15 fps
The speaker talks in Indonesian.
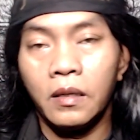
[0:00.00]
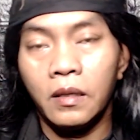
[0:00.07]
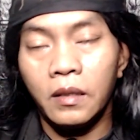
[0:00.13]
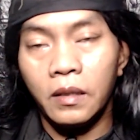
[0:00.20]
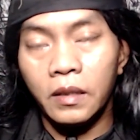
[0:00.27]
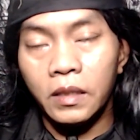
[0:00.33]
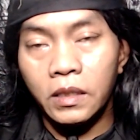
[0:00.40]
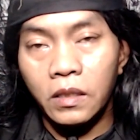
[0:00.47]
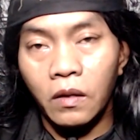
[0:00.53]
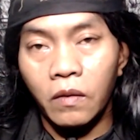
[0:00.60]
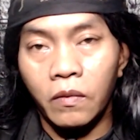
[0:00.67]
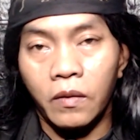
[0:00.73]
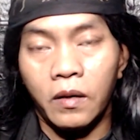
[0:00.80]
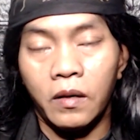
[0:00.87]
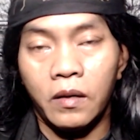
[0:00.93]
insya
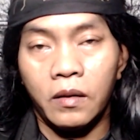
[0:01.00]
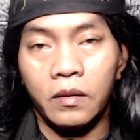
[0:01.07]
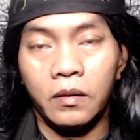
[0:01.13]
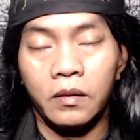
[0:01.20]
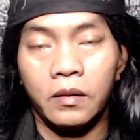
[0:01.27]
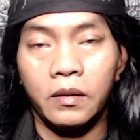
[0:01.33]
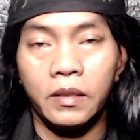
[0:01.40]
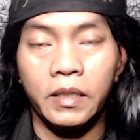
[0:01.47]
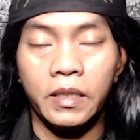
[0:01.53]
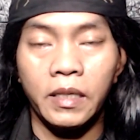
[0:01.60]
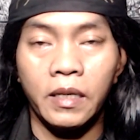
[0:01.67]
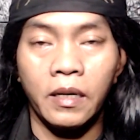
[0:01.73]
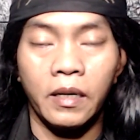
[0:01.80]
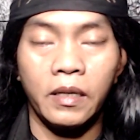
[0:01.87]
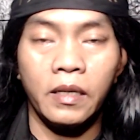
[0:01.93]
Allah
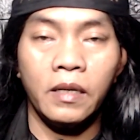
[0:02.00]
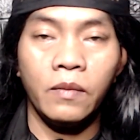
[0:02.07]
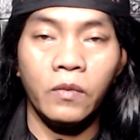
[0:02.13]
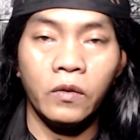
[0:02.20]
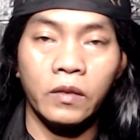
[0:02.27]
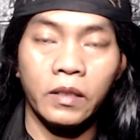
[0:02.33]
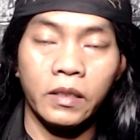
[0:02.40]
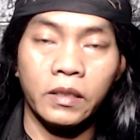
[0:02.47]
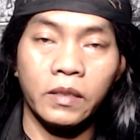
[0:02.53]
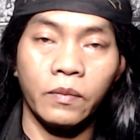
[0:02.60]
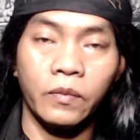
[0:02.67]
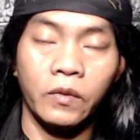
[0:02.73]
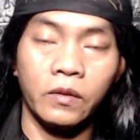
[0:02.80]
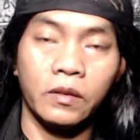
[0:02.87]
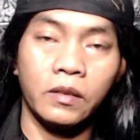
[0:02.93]
dengan ilmu
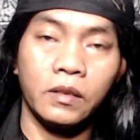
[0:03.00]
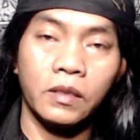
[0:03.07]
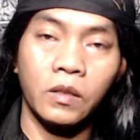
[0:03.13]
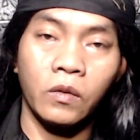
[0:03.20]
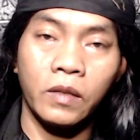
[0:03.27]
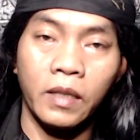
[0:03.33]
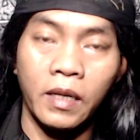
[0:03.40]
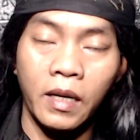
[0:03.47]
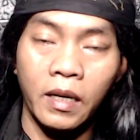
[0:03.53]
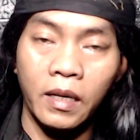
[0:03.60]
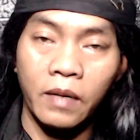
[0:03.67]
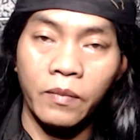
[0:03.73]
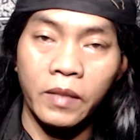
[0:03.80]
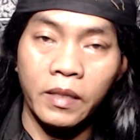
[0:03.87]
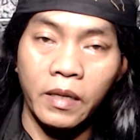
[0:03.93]
tersebut saudara
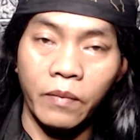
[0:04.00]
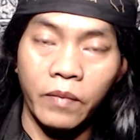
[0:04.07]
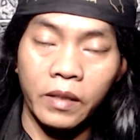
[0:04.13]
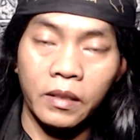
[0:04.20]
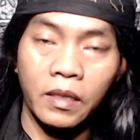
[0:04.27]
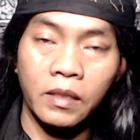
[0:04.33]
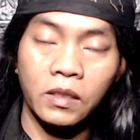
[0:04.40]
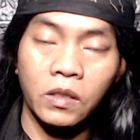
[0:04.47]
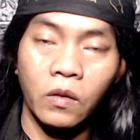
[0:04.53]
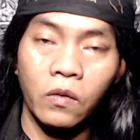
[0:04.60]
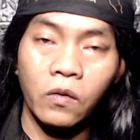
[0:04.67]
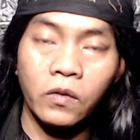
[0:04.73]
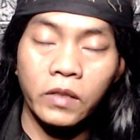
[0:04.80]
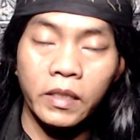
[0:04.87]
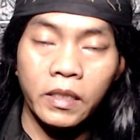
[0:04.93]
akan mendapatkan
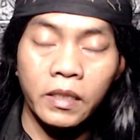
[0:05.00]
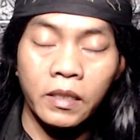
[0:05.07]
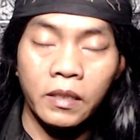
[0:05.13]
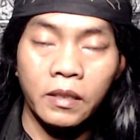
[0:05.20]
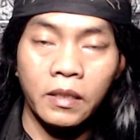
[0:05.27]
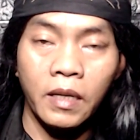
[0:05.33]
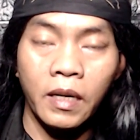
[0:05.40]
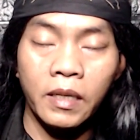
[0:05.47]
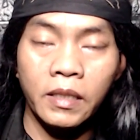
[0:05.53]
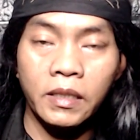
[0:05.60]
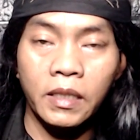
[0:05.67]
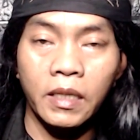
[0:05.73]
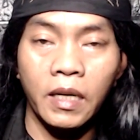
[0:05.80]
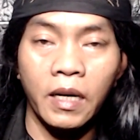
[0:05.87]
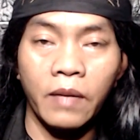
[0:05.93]
solusi dari
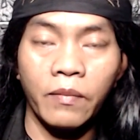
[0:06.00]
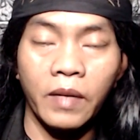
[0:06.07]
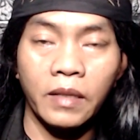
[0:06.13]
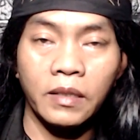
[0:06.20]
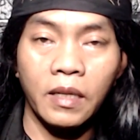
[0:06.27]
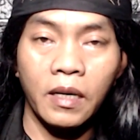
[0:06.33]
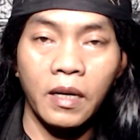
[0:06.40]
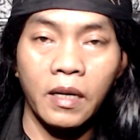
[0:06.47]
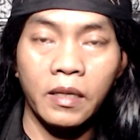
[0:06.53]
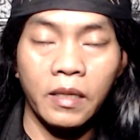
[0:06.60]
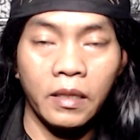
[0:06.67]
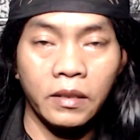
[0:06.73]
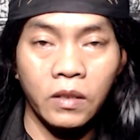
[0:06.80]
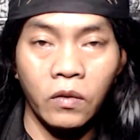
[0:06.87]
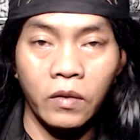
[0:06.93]
segala masalah
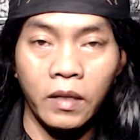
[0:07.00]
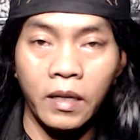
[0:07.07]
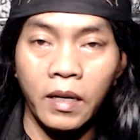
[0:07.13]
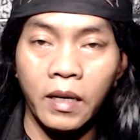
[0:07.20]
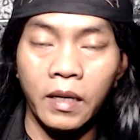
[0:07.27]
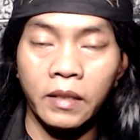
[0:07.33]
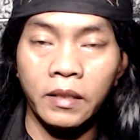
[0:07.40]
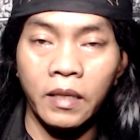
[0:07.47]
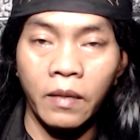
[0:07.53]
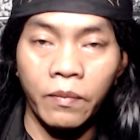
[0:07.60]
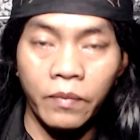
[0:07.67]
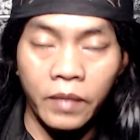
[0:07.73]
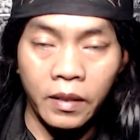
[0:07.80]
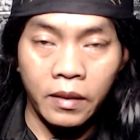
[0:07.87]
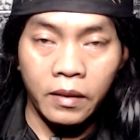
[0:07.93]
yang saudara
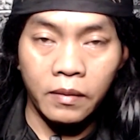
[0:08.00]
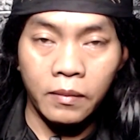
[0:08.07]
hadapi.